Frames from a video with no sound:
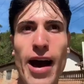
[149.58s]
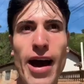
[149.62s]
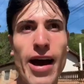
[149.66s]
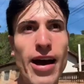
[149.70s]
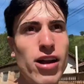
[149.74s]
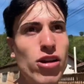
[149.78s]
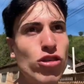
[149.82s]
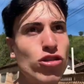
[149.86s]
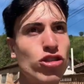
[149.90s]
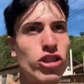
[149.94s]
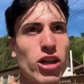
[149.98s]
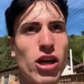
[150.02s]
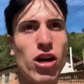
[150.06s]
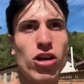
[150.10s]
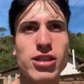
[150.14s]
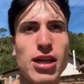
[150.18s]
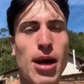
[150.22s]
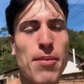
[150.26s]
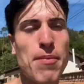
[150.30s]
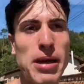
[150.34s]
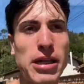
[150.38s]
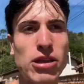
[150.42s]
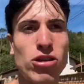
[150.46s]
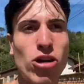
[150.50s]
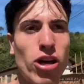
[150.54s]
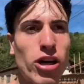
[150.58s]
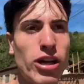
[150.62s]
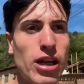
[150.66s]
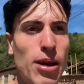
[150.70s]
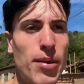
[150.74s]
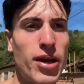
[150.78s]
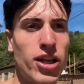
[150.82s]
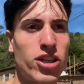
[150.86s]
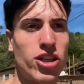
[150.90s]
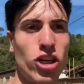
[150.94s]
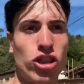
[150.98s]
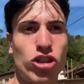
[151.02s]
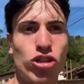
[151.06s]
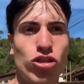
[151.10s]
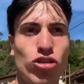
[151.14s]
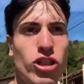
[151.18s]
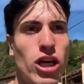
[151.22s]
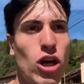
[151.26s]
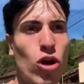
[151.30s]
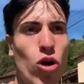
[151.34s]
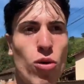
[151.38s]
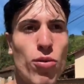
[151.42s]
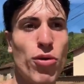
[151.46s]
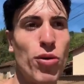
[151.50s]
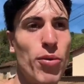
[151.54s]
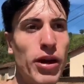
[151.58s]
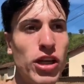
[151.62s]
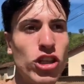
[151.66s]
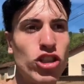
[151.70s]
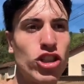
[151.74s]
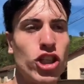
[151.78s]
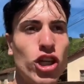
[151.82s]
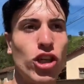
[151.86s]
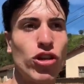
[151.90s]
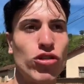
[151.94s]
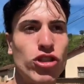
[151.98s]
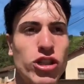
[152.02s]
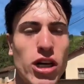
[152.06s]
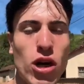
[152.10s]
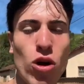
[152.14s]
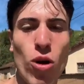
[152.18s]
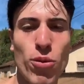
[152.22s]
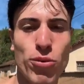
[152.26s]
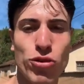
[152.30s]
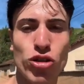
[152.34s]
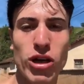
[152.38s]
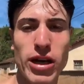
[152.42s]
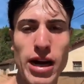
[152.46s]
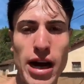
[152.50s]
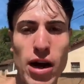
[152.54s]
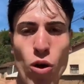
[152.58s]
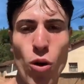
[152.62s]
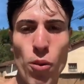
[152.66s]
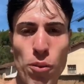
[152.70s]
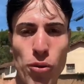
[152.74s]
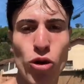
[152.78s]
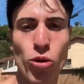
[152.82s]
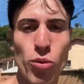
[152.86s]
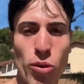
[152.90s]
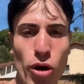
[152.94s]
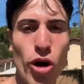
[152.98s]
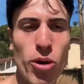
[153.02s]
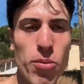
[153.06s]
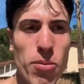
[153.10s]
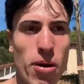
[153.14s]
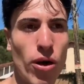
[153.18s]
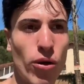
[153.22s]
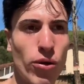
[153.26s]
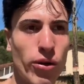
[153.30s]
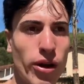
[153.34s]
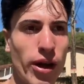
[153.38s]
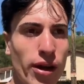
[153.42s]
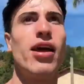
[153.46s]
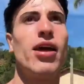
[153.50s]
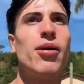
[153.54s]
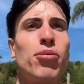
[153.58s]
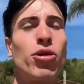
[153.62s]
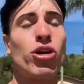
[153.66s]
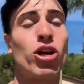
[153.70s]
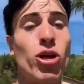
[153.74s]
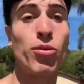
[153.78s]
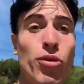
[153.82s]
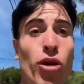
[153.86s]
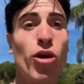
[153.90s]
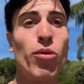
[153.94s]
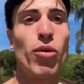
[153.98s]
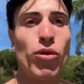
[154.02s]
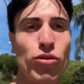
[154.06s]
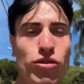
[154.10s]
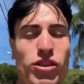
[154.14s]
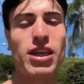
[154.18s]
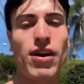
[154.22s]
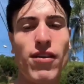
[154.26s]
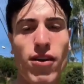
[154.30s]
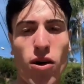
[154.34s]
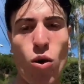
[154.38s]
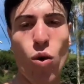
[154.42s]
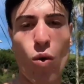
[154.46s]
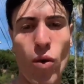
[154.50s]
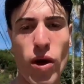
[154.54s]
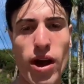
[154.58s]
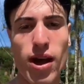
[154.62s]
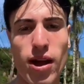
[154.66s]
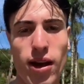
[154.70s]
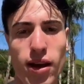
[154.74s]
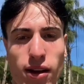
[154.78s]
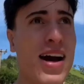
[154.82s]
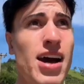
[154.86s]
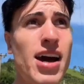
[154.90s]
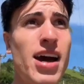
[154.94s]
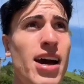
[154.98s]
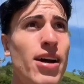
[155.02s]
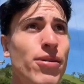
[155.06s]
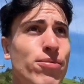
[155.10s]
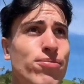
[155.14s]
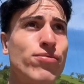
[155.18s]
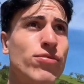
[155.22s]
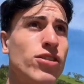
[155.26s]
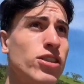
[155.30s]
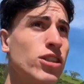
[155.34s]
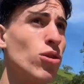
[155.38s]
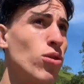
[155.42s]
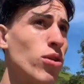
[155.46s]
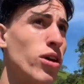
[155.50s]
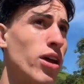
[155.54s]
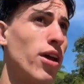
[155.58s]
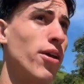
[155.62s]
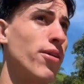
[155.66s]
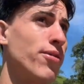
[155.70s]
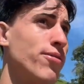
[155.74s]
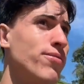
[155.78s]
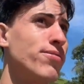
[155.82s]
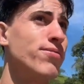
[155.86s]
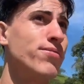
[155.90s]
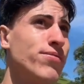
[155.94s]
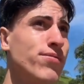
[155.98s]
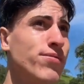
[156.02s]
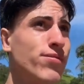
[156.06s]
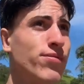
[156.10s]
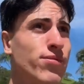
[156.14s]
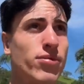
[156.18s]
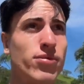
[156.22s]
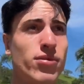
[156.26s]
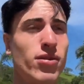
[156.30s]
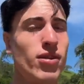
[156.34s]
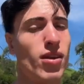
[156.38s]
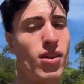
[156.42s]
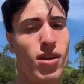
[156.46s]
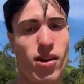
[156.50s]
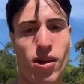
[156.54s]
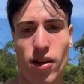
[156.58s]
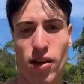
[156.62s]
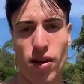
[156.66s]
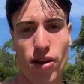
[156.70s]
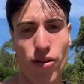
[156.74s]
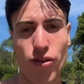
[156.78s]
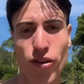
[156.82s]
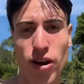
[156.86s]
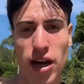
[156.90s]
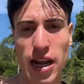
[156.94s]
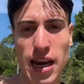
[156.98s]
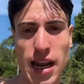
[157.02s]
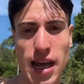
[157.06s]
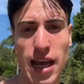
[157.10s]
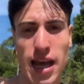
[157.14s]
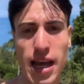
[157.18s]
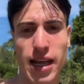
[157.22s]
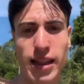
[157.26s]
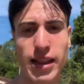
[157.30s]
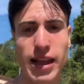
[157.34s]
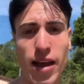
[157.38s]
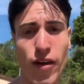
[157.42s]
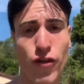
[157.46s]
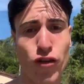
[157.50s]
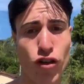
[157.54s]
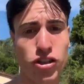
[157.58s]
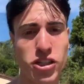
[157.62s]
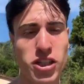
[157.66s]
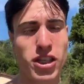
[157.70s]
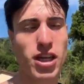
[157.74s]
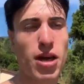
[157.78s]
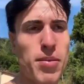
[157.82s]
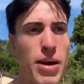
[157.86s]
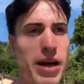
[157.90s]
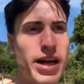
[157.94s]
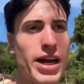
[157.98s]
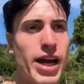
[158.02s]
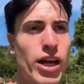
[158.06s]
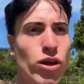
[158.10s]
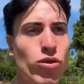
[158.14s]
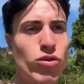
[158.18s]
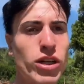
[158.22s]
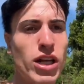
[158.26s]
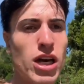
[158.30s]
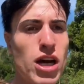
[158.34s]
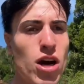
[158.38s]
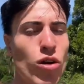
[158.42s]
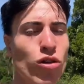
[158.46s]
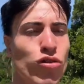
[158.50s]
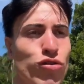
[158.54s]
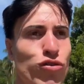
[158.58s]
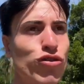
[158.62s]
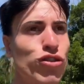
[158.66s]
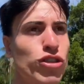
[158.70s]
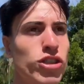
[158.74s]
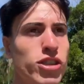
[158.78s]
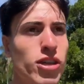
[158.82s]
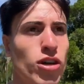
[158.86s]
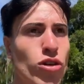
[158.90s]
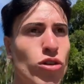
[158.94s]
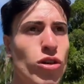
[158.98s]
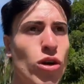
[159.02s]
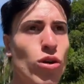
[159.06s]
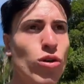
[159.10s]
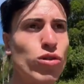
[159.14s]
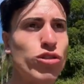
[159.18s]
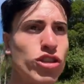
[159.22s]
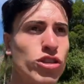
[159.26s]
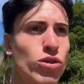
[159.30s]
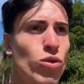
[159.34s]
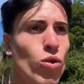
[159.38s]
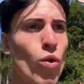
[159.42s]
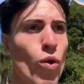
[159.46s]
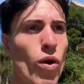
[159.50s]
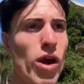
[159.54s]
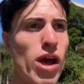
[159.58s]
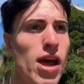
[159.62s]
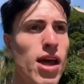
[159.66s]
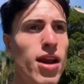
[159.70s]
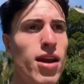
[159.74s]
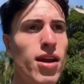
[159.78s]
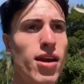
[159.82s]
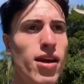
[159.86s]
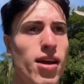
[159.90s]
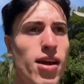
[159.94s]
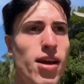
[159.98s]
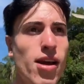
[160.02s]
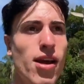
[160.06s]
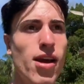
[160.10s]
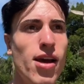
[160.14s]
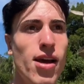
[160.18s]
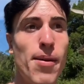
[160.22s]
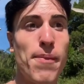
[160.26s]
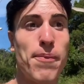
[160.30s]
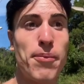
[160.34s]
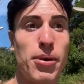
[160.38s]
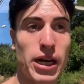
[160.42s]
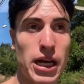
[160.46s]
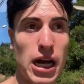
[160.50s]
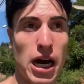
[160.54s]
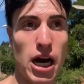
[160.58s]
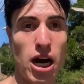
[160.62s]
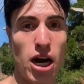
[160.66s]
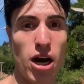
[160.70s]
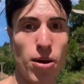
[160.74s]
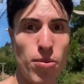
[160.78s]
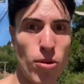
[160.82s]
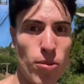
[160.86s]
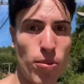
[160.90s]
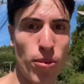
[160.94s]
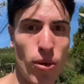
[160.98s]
Aí não tinha escapatória, né, minha gente? Não tinha como mentir, não tinha como jogar a culpa no meu irmão, né? Porque meu irmão estava com ele. Ah, fazer o quê? Falei, daí falou que ia marcar reunião, fiz reuniãozinho com ele brigamos um